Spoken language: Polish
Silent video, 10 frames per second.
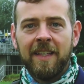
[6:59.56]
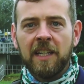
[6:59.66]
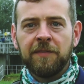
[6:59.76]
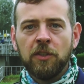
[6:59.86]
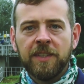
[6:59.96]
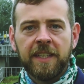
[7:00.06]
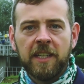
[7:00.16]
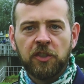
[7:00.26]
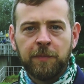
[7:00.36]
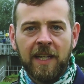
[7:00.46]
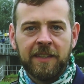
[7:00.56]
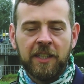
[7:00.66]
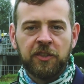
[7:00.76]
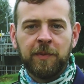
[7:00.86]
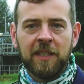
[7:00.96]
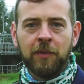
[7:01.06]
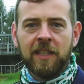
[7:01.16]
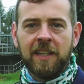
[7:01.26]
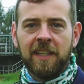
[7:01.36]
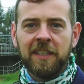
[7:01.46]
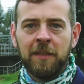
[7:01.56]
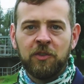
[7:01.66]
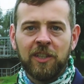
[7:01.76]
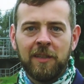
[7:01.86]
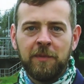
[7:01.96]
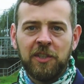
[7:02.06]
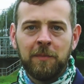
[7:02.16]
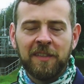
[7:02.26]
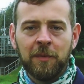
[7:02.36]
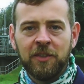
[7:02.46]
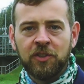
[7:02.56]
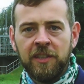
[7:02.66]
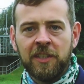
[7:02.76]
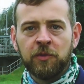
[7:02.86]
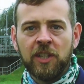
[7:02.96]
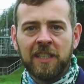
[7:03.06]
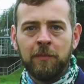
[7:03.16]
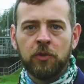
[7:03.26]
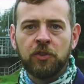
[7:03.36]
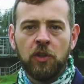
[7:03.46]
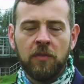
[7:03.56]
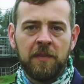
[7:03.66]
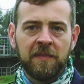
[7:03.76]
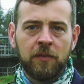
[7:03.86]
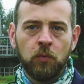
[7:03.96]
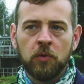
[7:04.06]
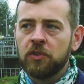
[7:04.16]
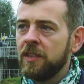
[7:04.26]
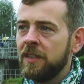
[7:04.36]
Jak wygląda dalszy plan? Dalszy plan polega na tym, że będziemy sobie szli tym szlakiem bursztynowym wzdłuż